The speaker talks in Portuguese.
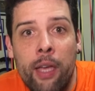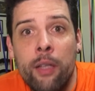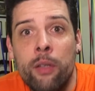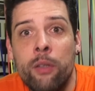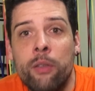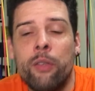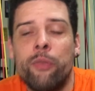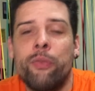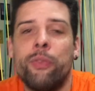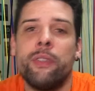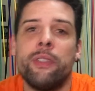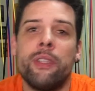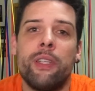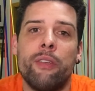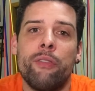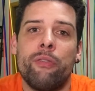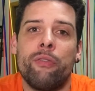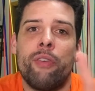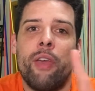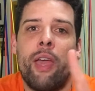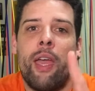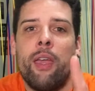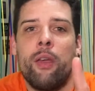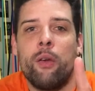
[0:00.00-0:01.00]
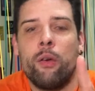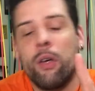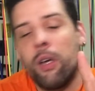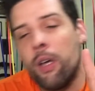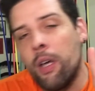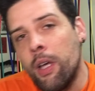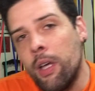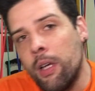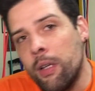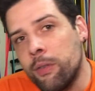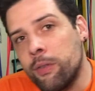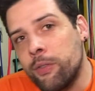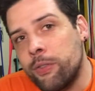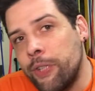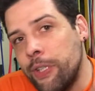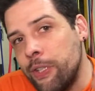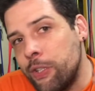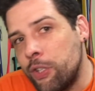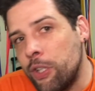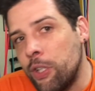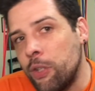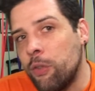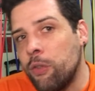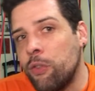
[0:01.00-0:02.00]
Eu não tô falando que velho no
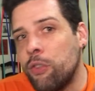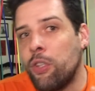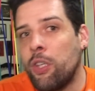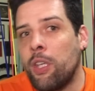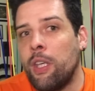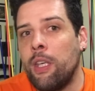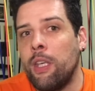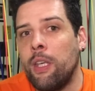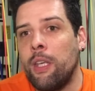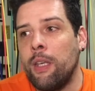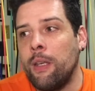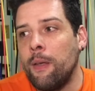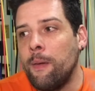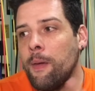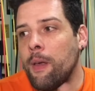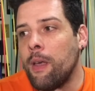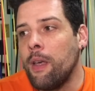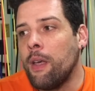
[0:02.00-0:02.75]
sentido de que,